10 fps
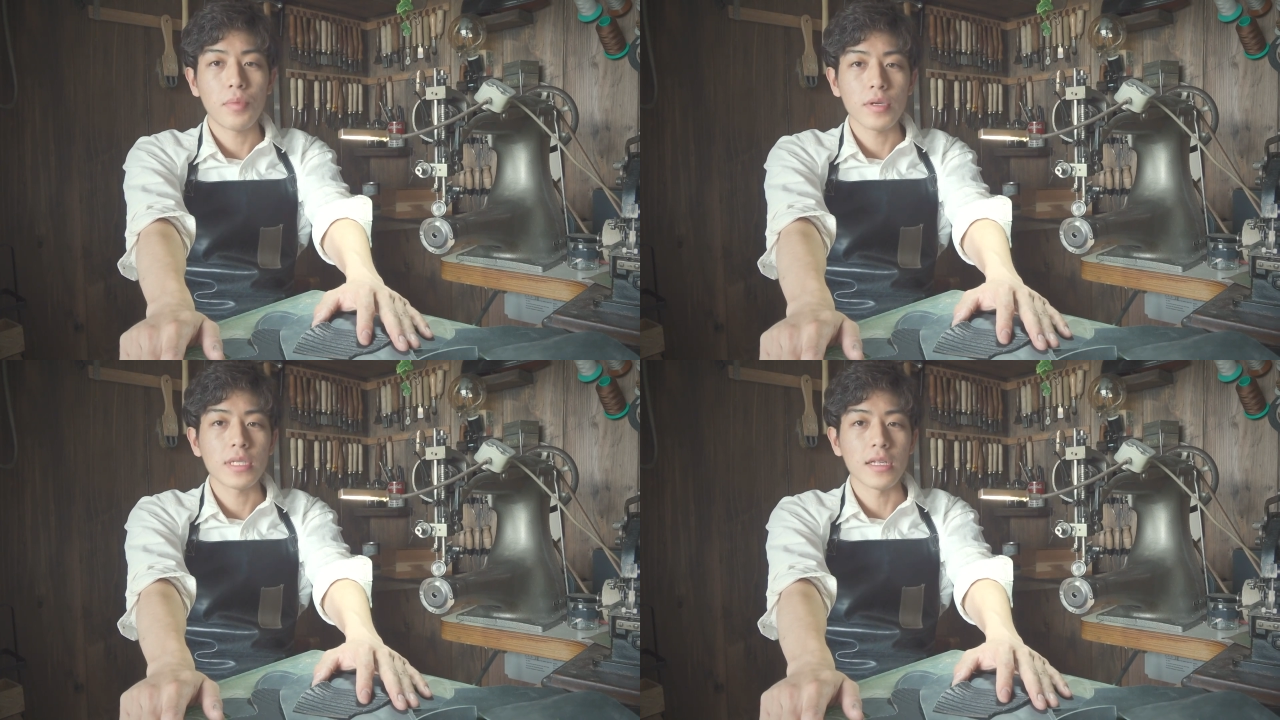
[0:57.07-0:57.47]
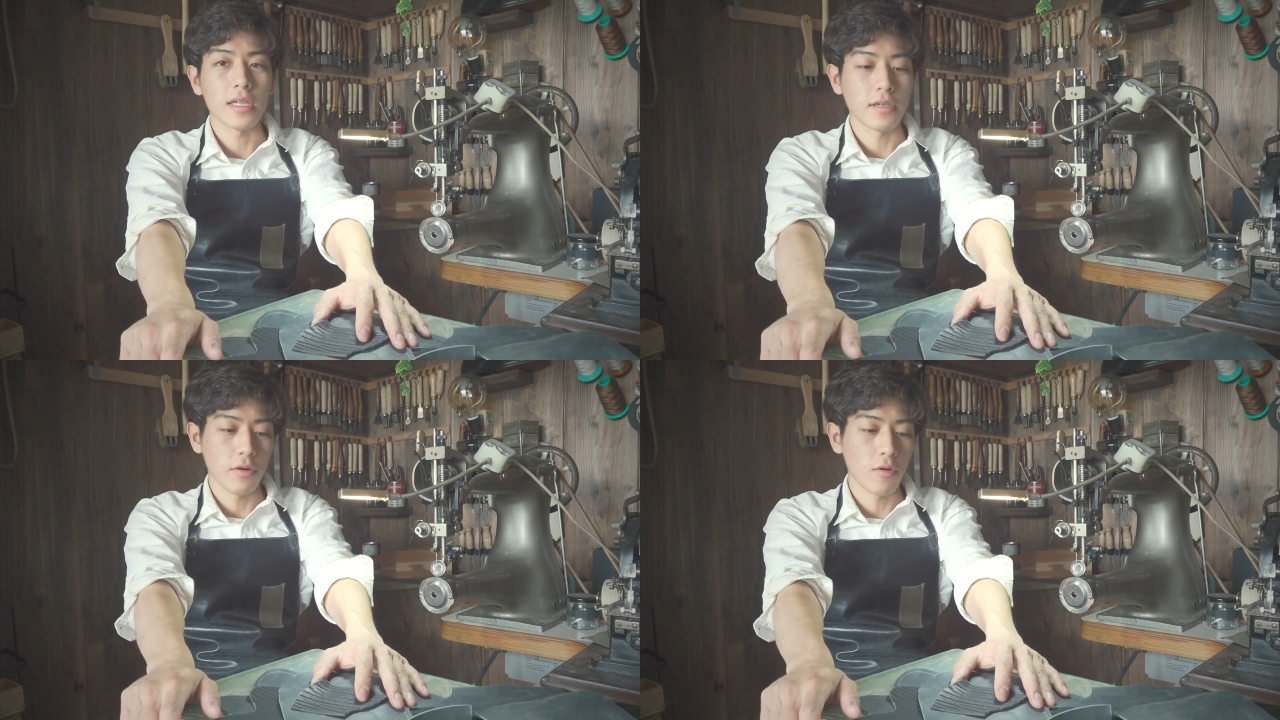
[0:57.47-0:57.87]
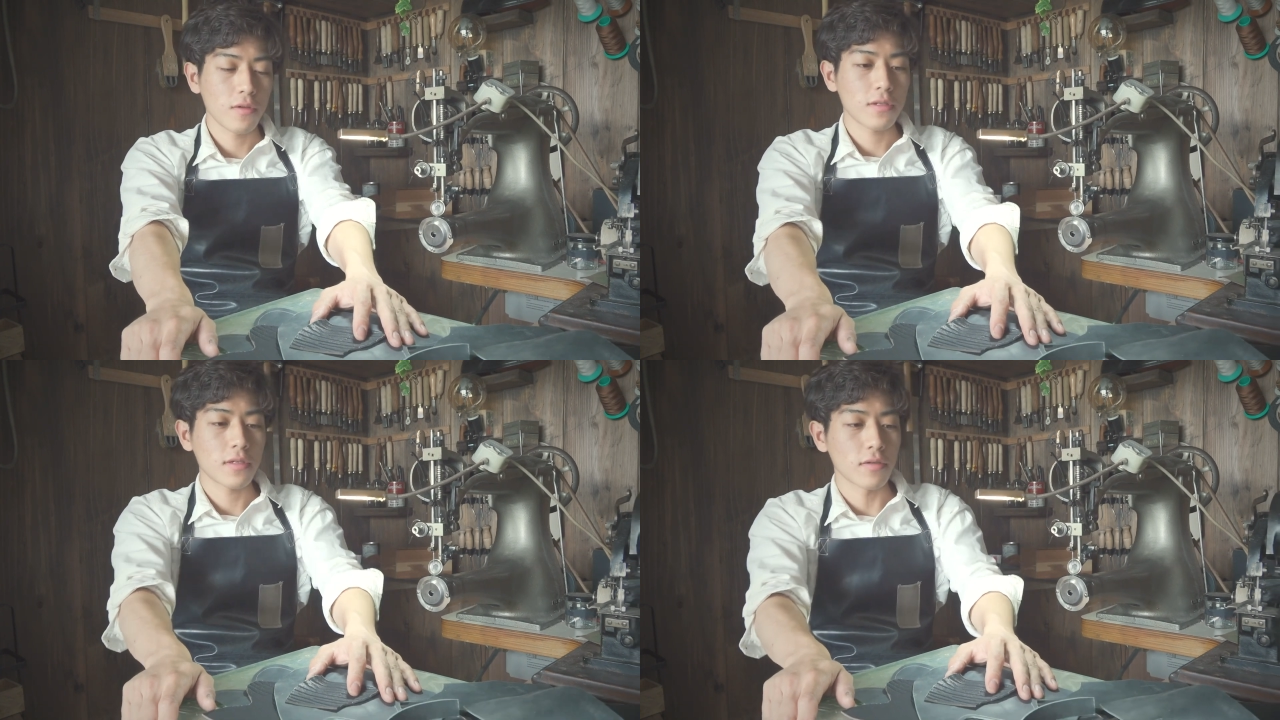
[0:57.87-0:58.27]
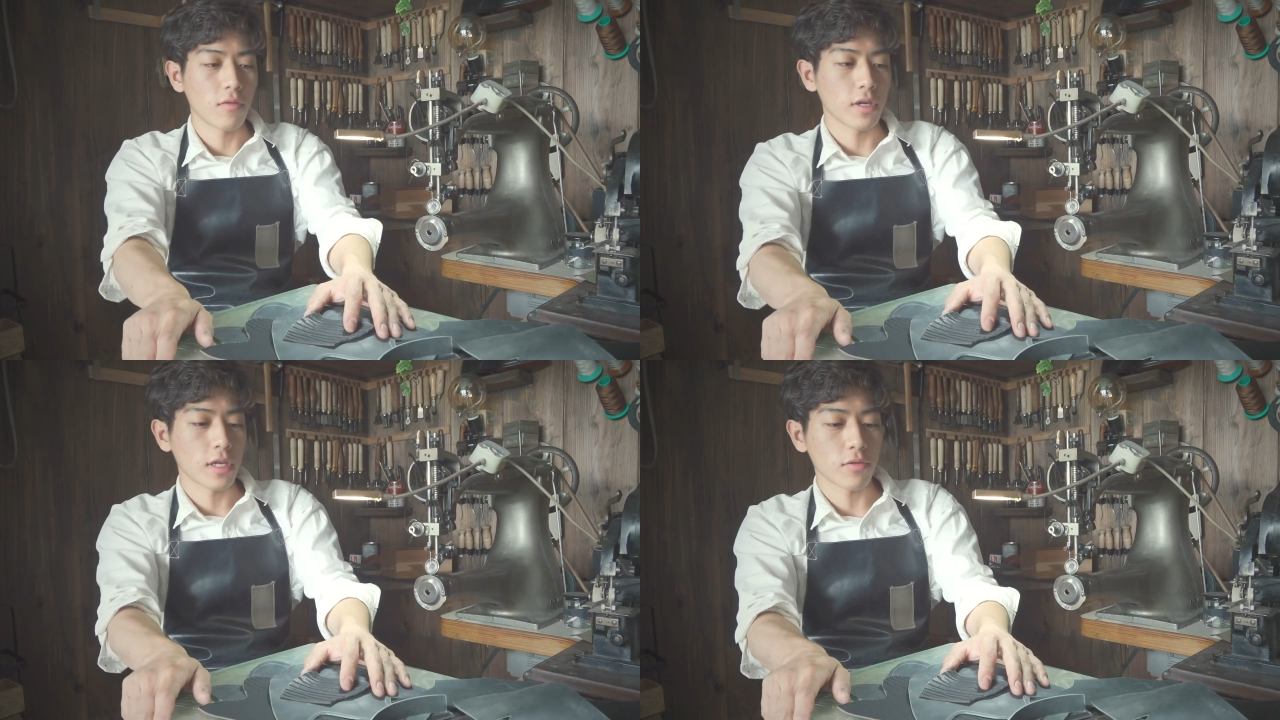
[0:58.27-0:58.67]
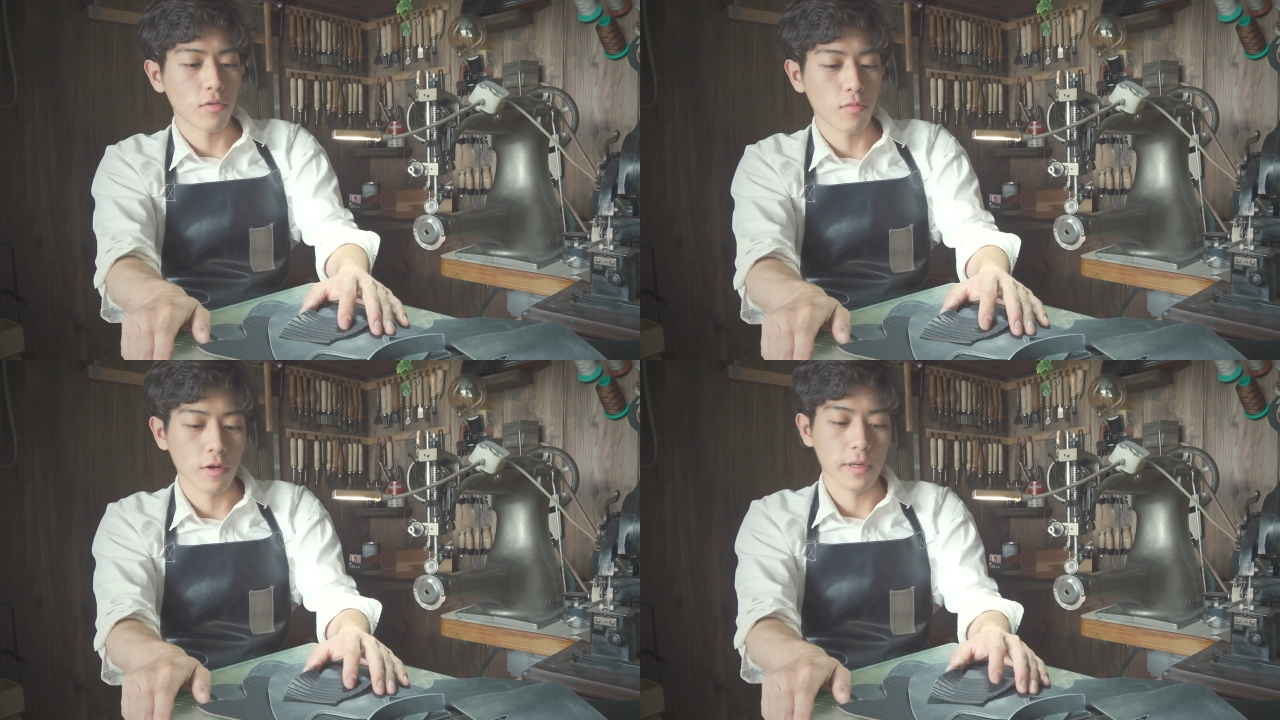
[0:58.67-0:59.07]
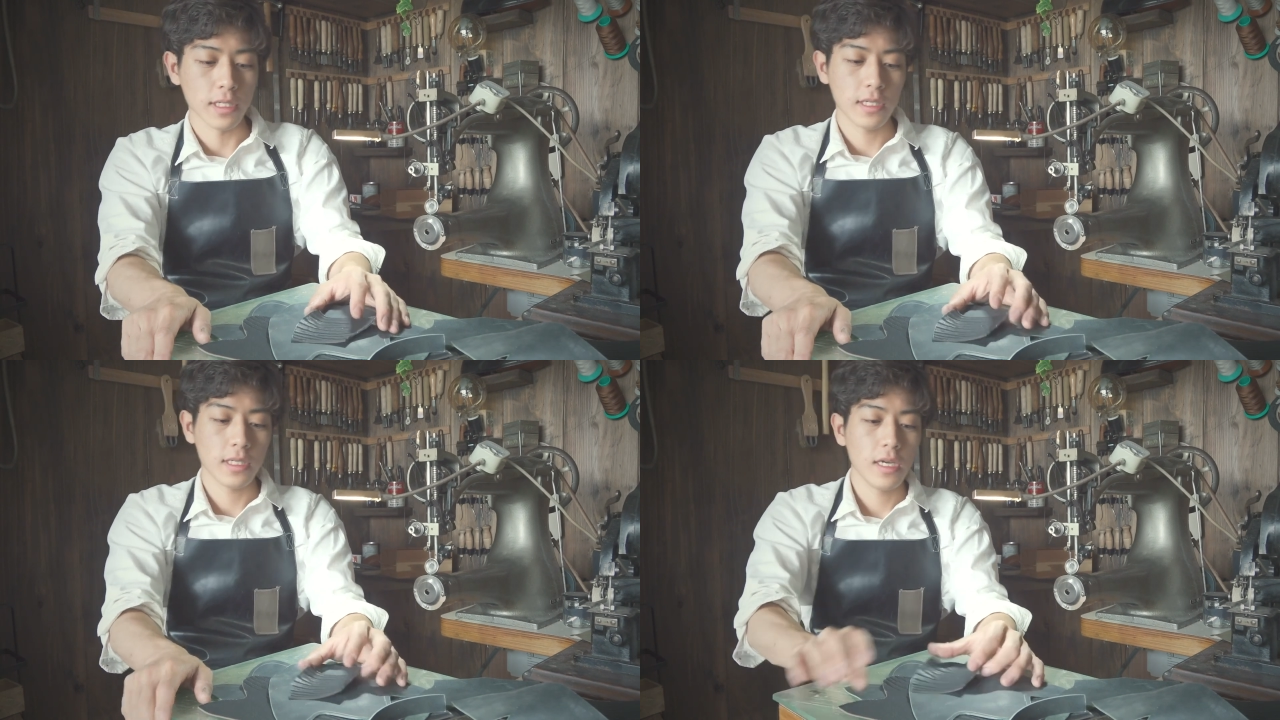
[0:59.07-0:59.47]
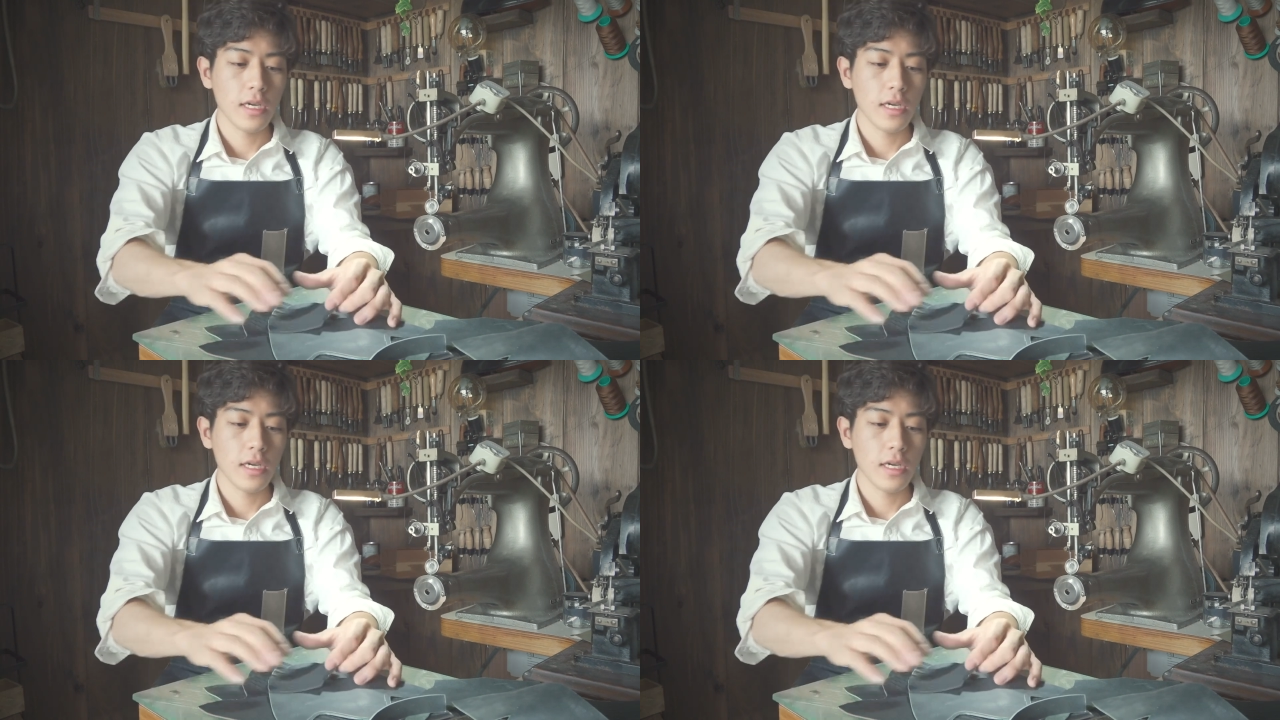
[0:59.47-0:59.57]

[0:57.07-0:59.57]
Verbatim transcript: ぽいサンダルを作ろうかなと思います。